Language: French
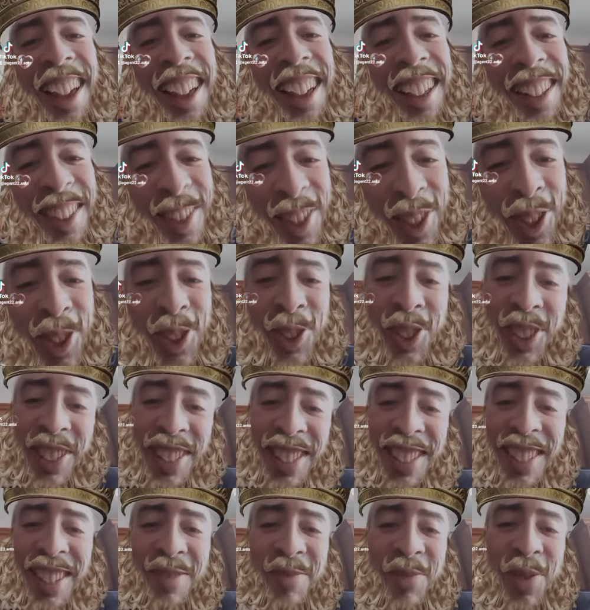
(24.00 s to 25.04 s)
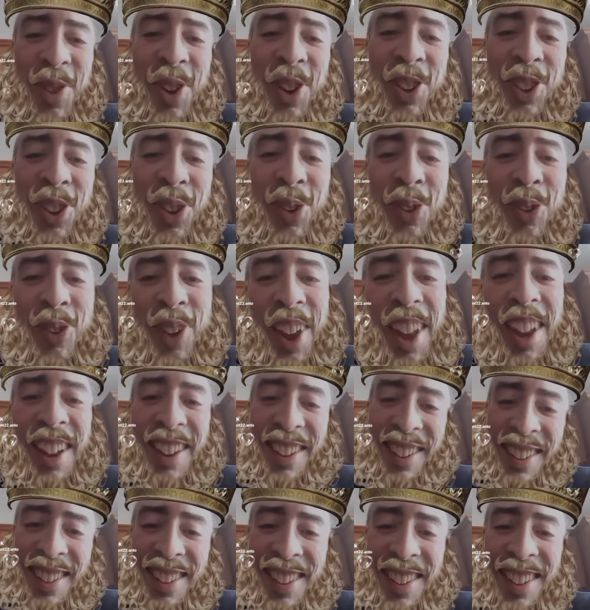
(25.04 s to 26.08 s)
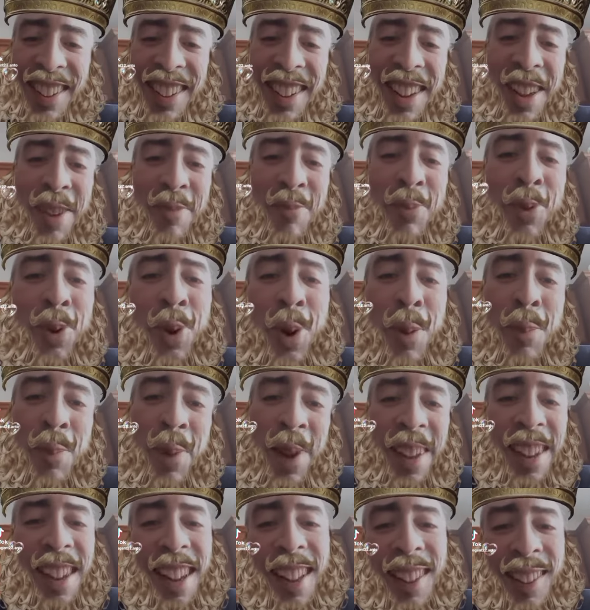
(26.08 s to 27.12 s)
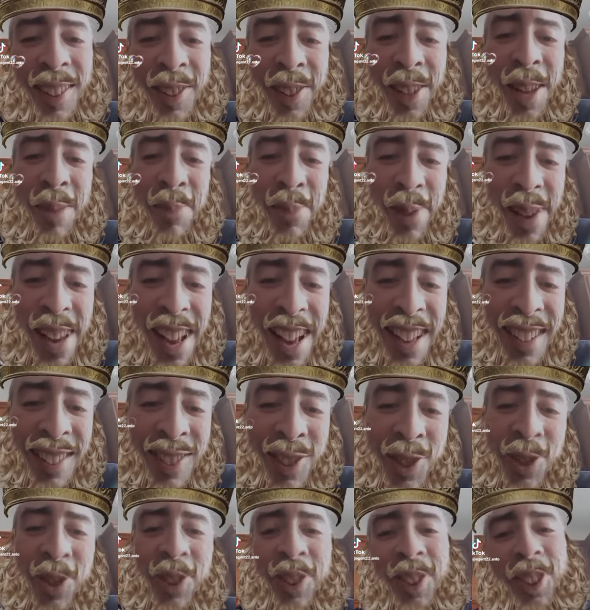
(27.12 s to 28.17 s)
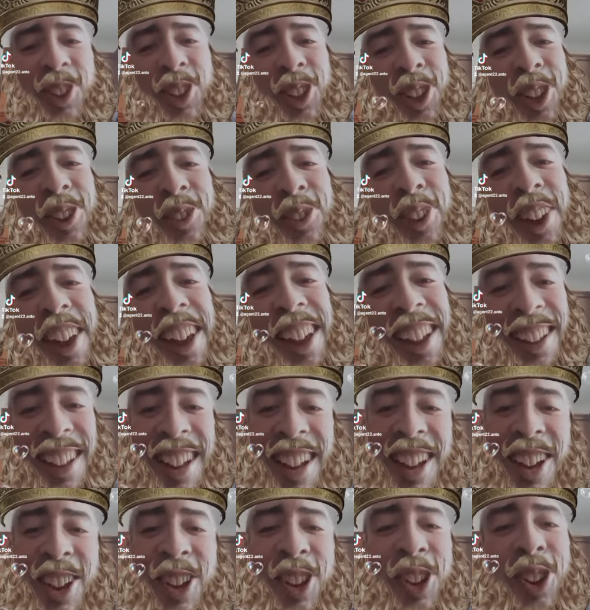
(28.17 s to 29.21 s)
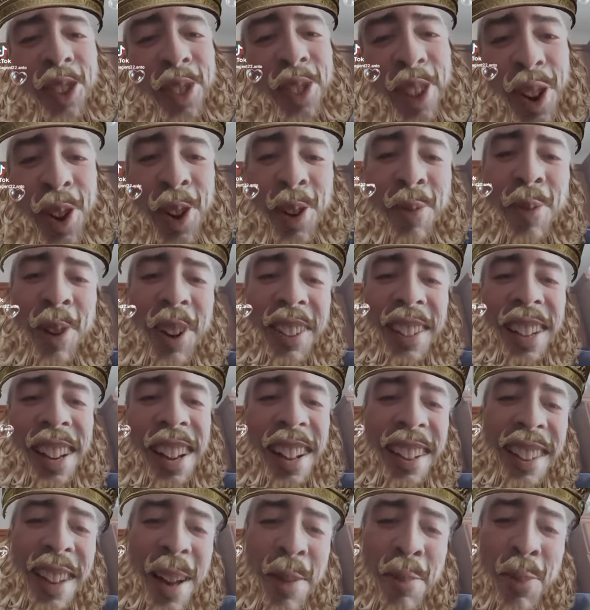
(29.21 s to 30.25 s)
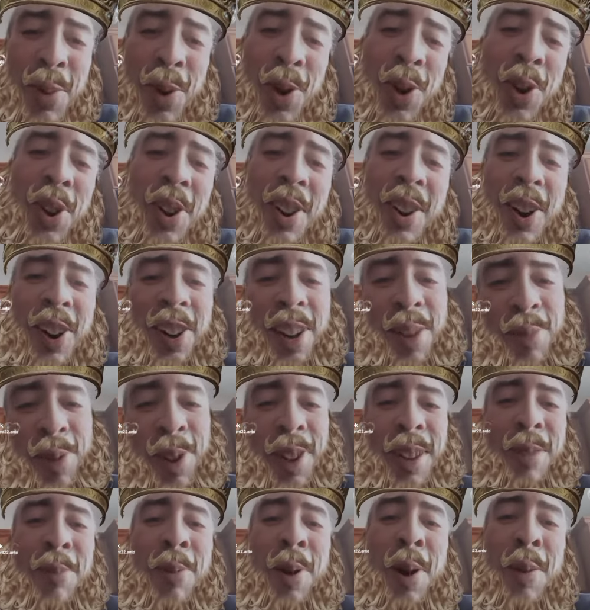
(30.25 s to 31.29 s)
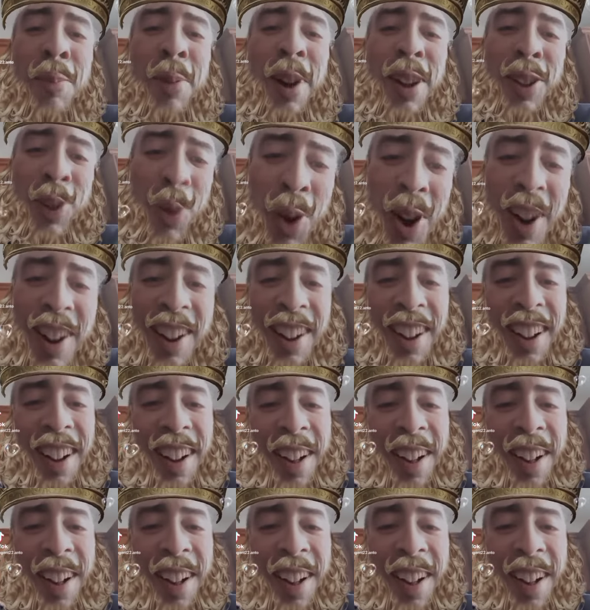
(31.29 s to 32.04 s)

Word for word: Donc, de ce fait, pour payer son épilation, je vais je vais augmenter les impôts en les multipliant par 3.